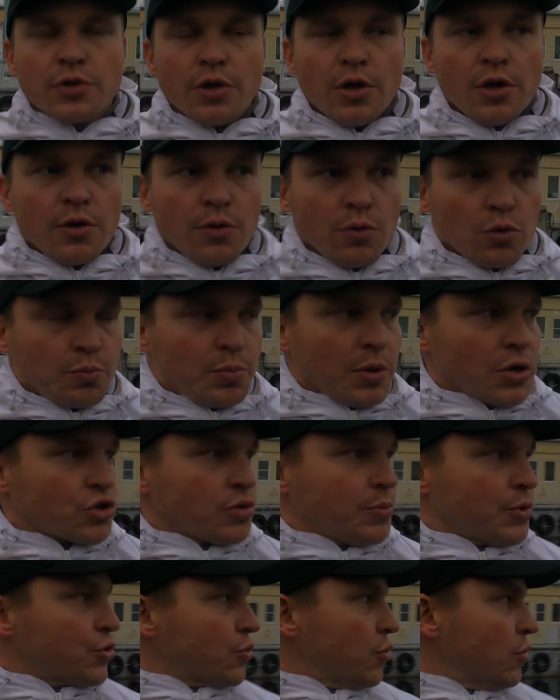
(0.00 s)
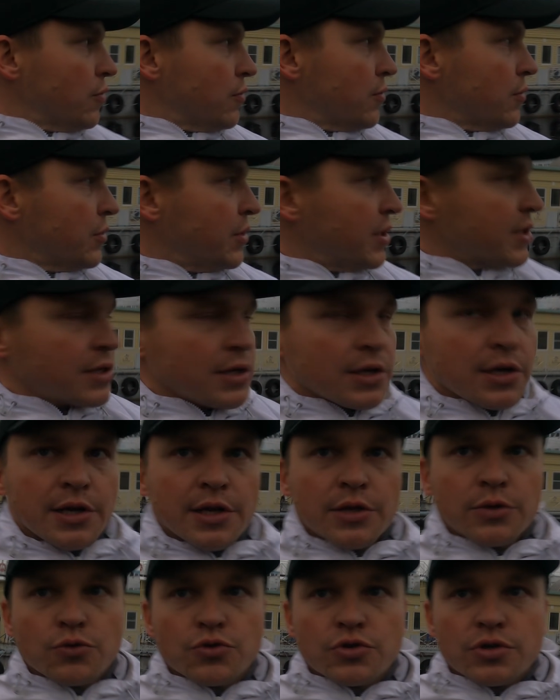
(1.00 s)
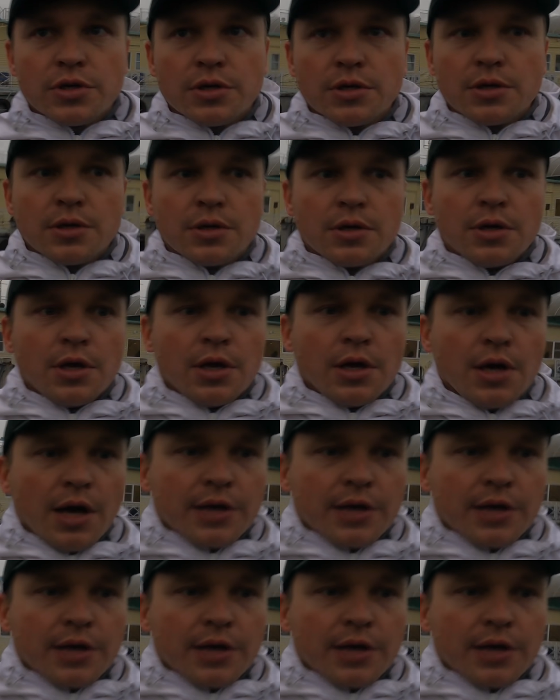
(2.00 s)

Изучить, вот да. Паша Мычков несколько лет уже угу.